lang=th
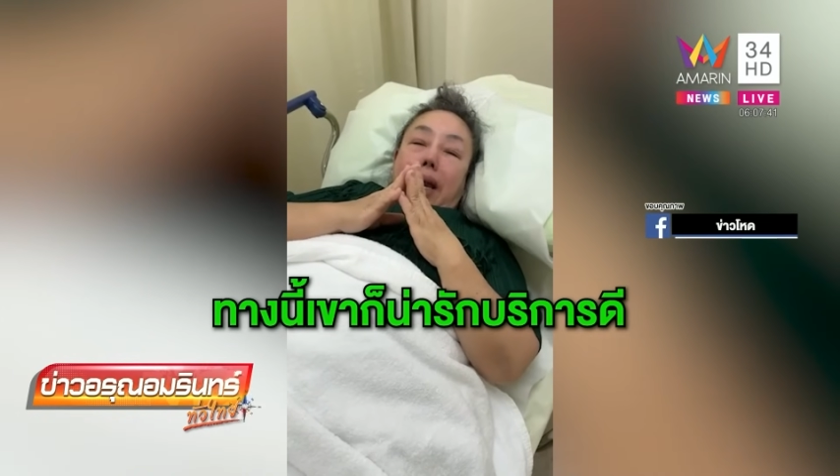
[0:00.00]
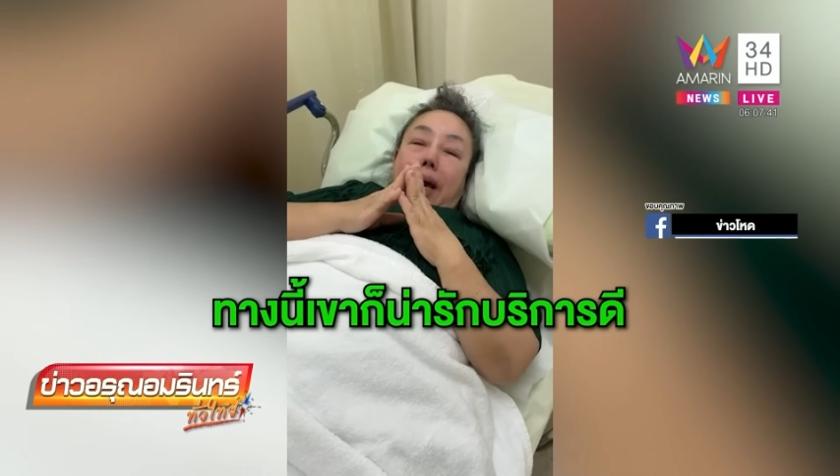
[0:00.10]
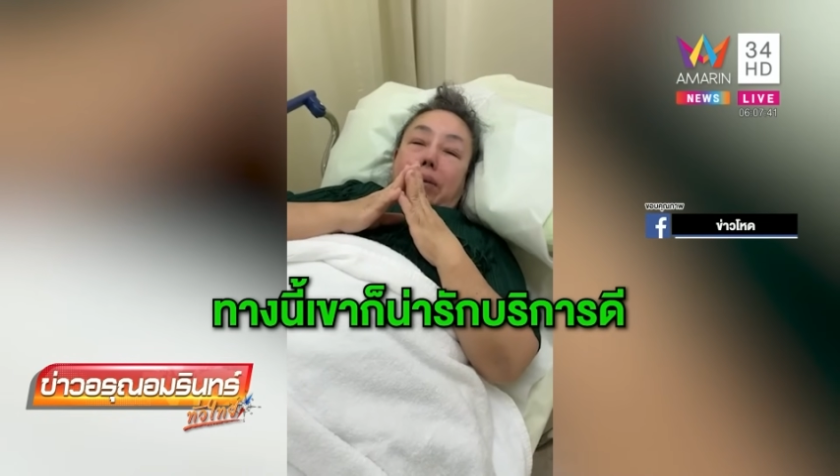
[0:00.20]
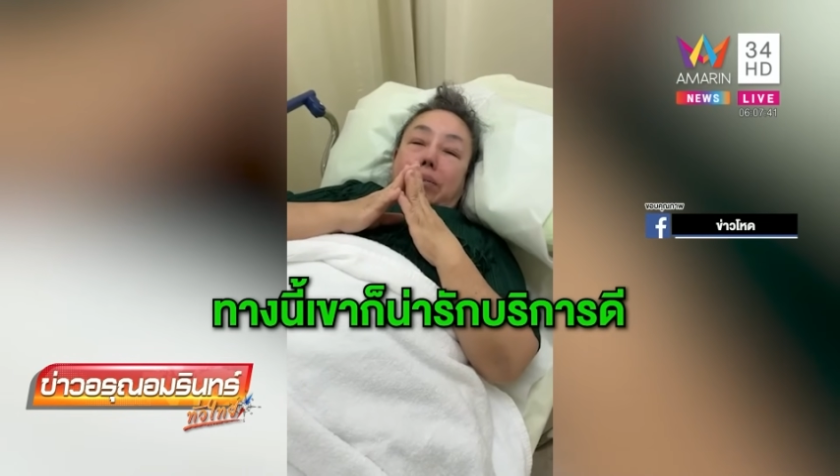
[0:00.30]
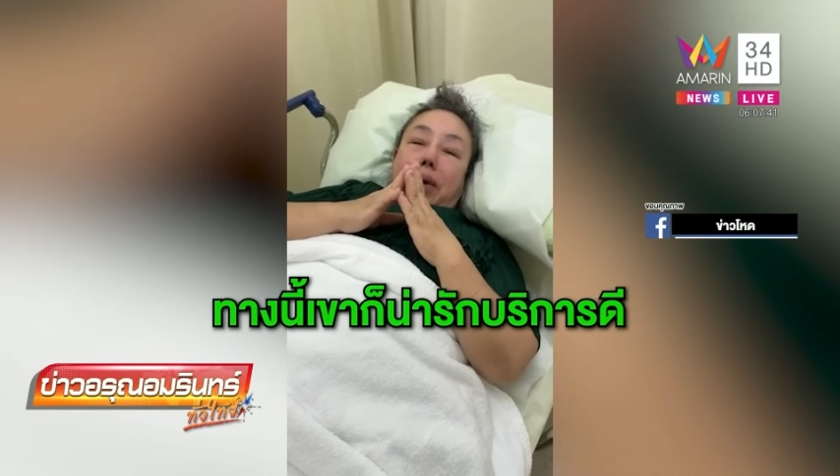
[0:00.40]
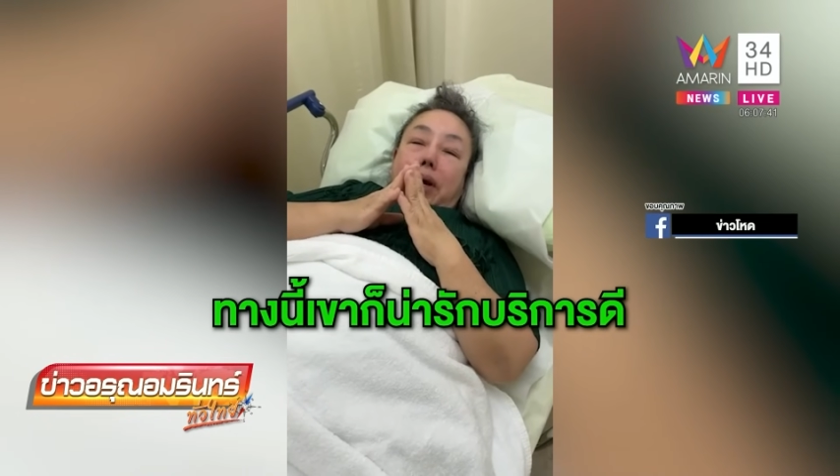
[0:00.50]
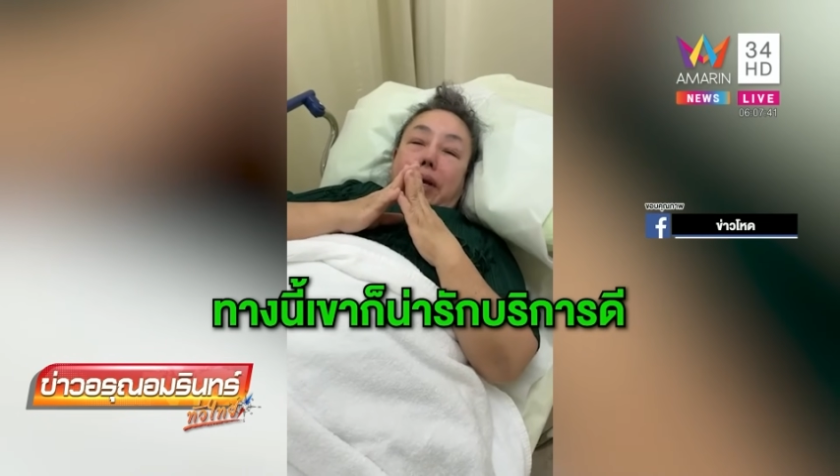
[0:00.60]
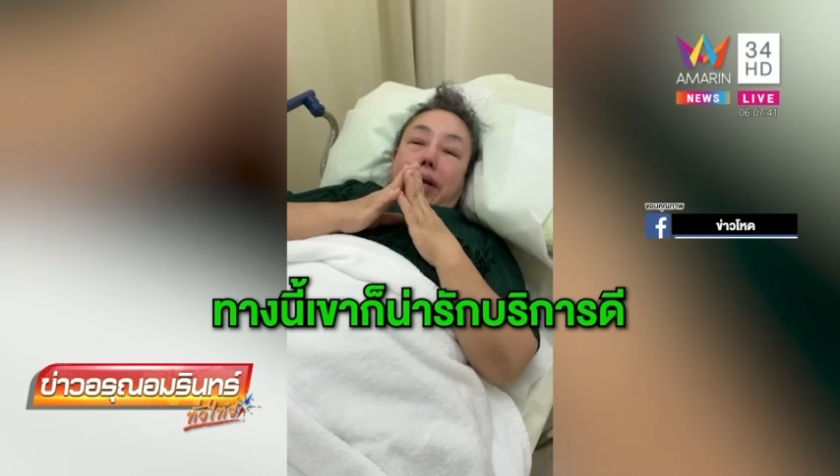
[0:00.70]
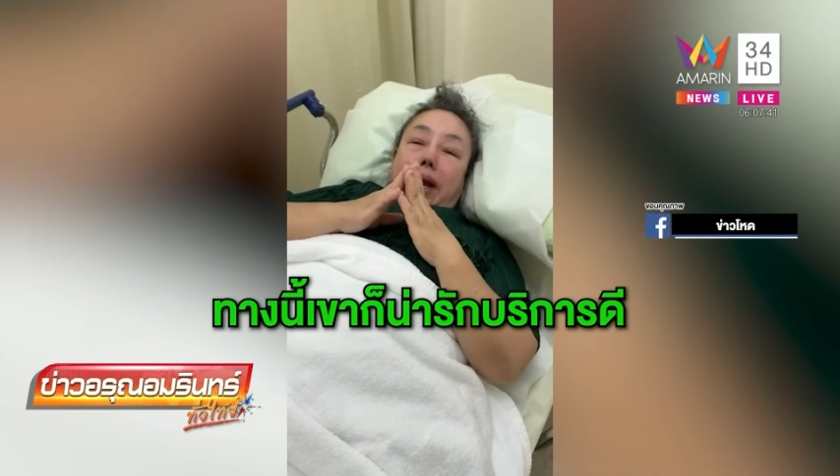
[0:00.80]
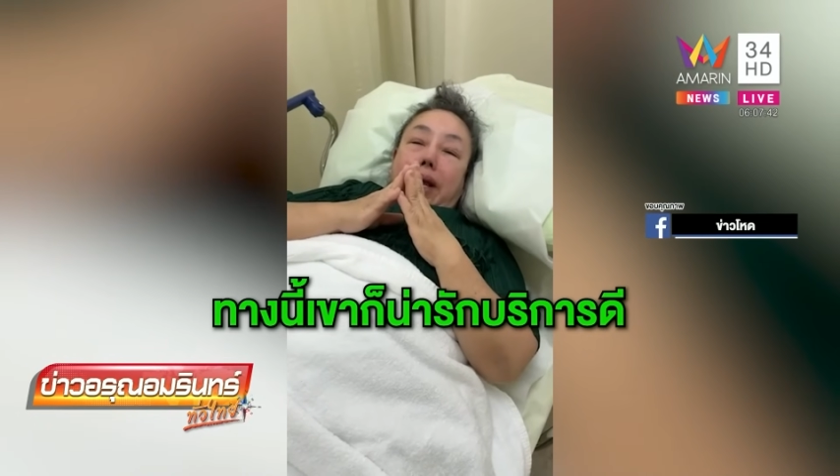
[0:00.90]
รักบ
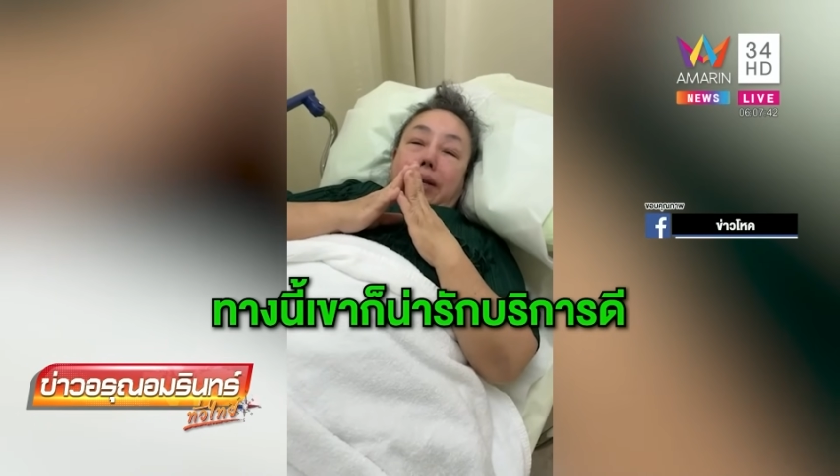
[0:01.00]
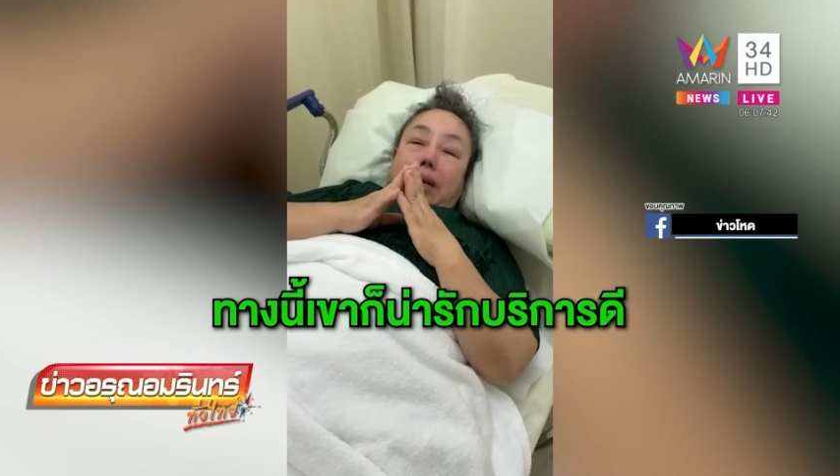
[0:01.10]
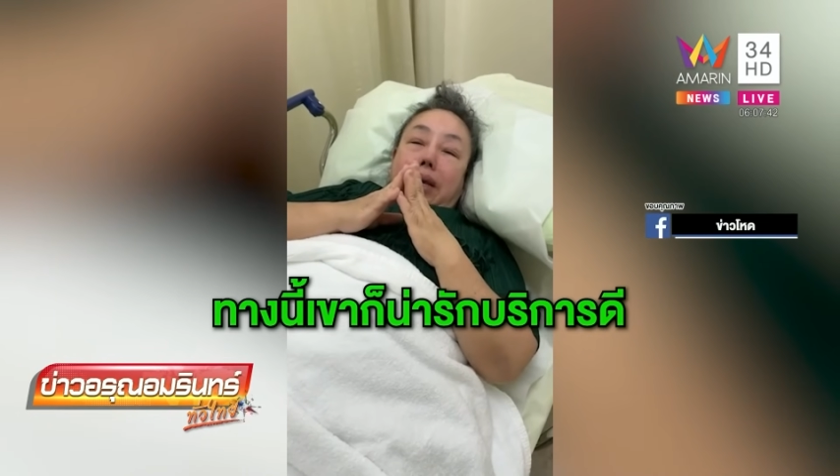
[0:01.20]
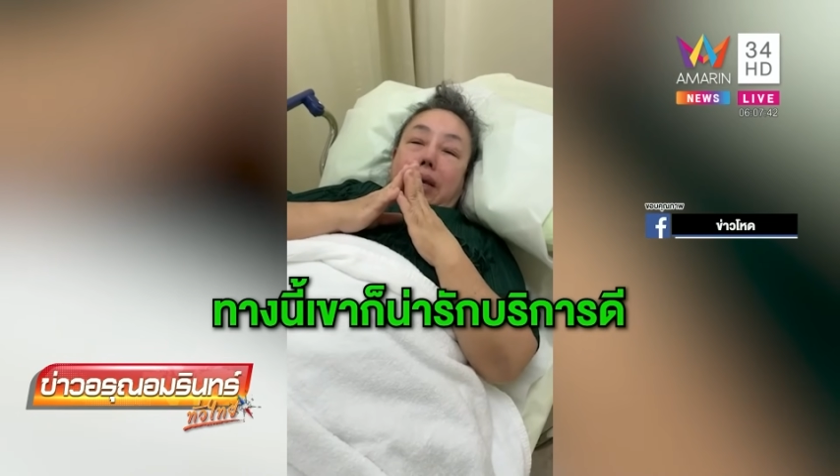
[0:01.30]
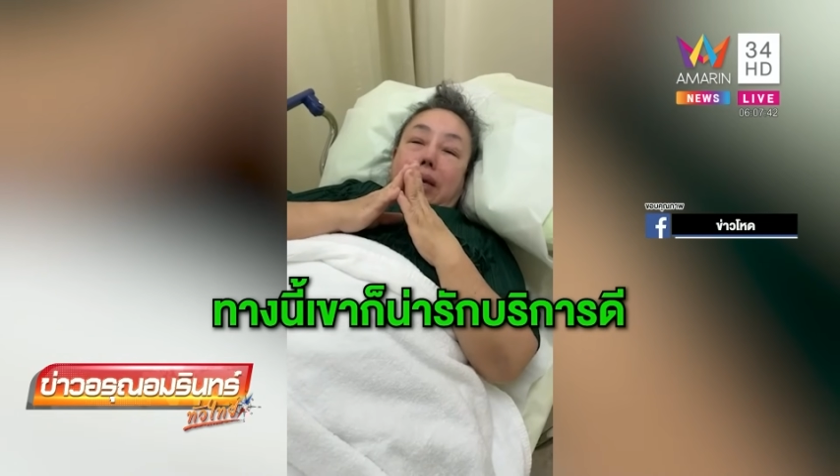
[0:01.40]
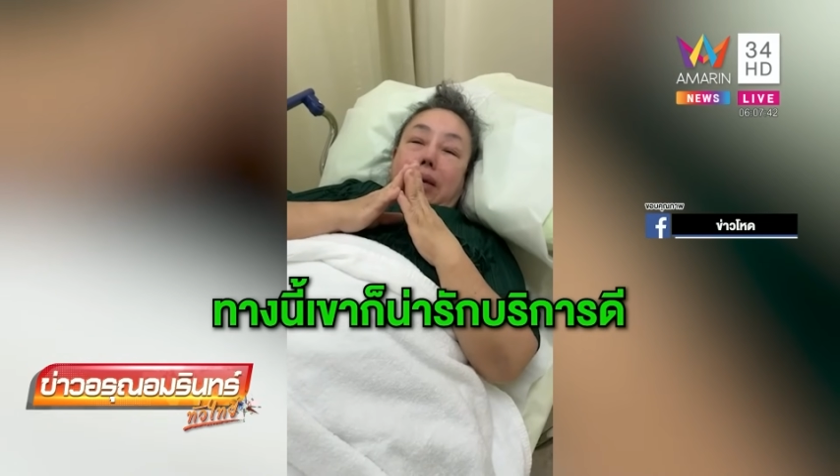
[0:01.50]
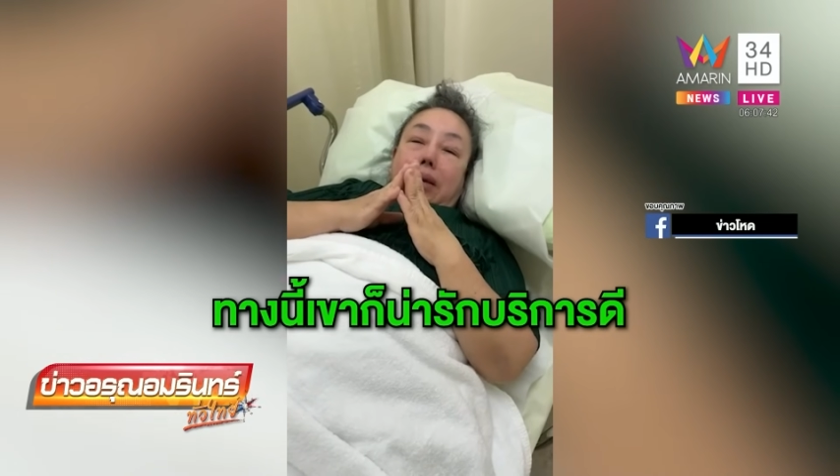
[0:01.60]
ริการดี